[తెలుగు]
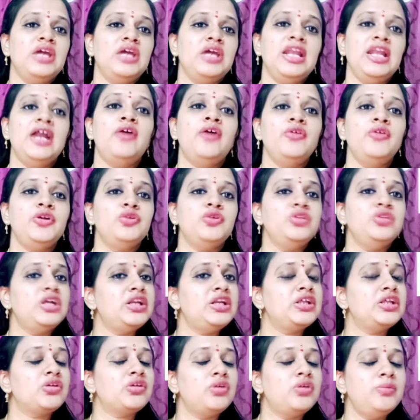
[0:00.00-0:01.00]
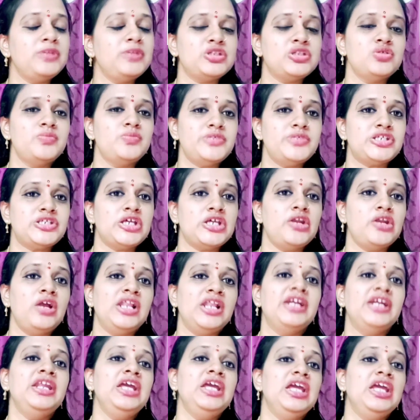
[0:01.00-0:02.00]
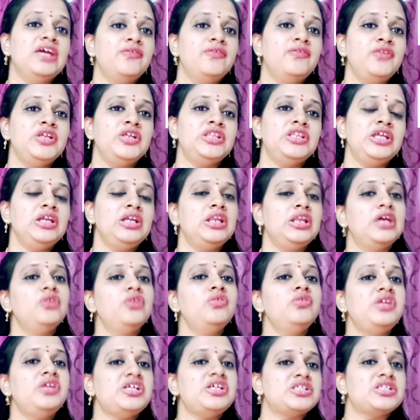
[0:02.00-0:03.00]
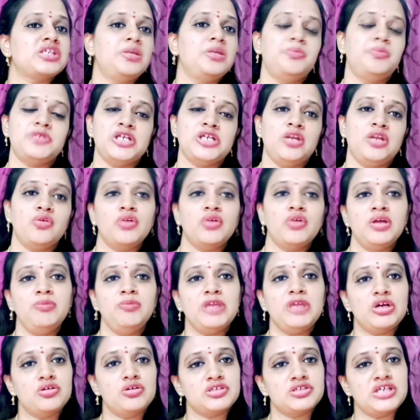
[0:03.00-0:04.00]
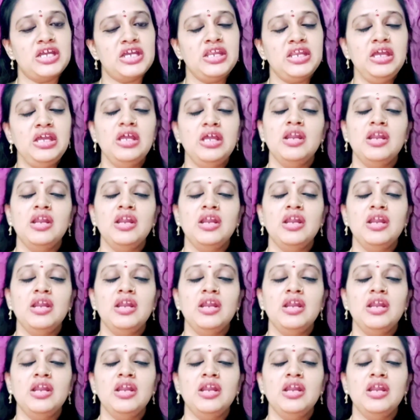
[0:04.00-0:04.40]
ఎలా ఉంటుంది అన్నది కూడా మీకు చూపిస్తాను అలానే ఎవ్రీథింగ్ నేను డిస్క్రిప్షన్లో కూడా మీకు ఒకసారి